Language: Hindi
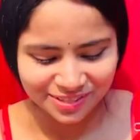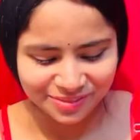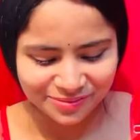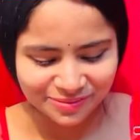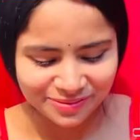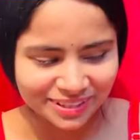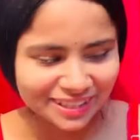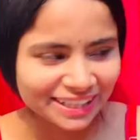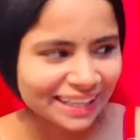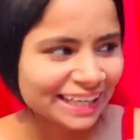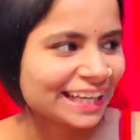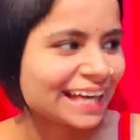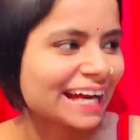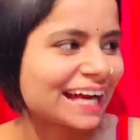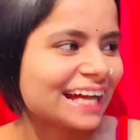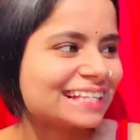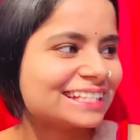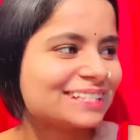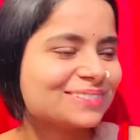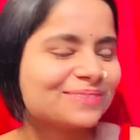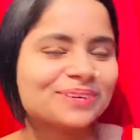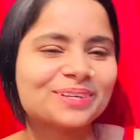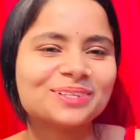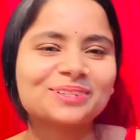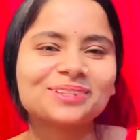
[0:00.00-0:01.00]
मेरे ख्याल
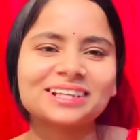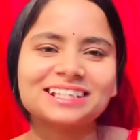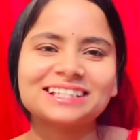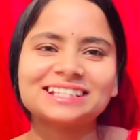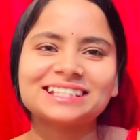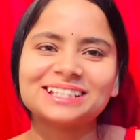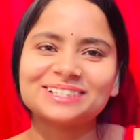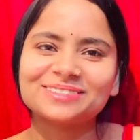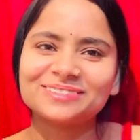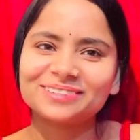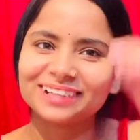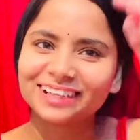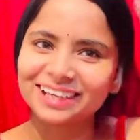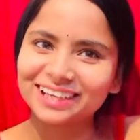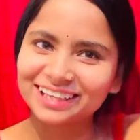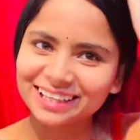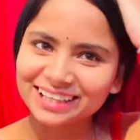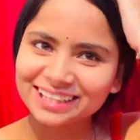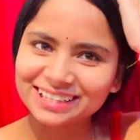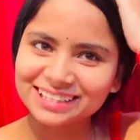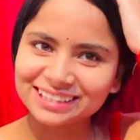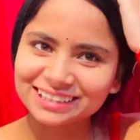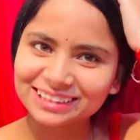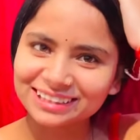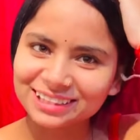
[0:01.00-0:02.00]
से मैंने तो अच्छी बनाई
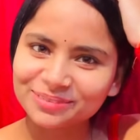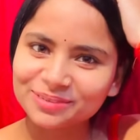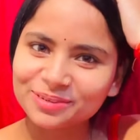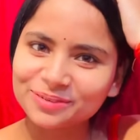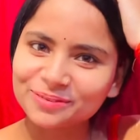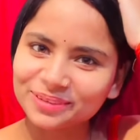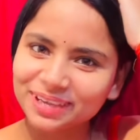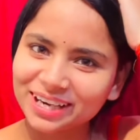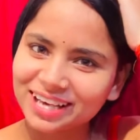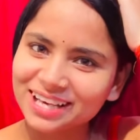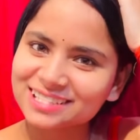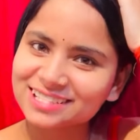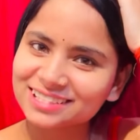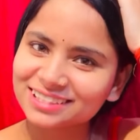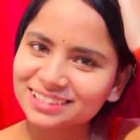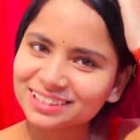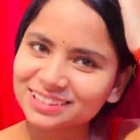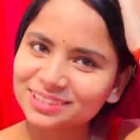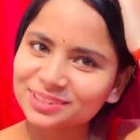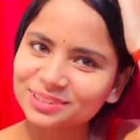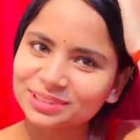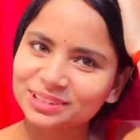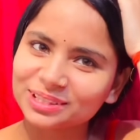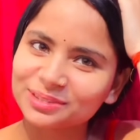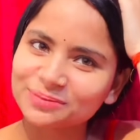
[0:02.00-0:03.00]
है जितना मैं बना सकती
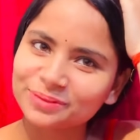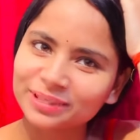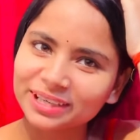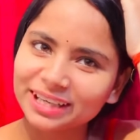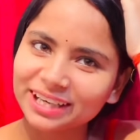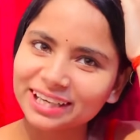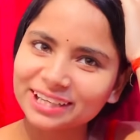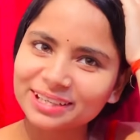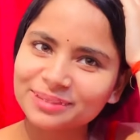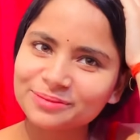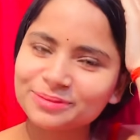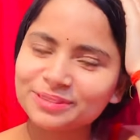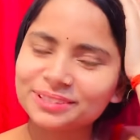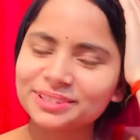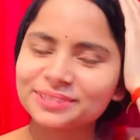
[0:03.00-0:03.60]
उतना बनाया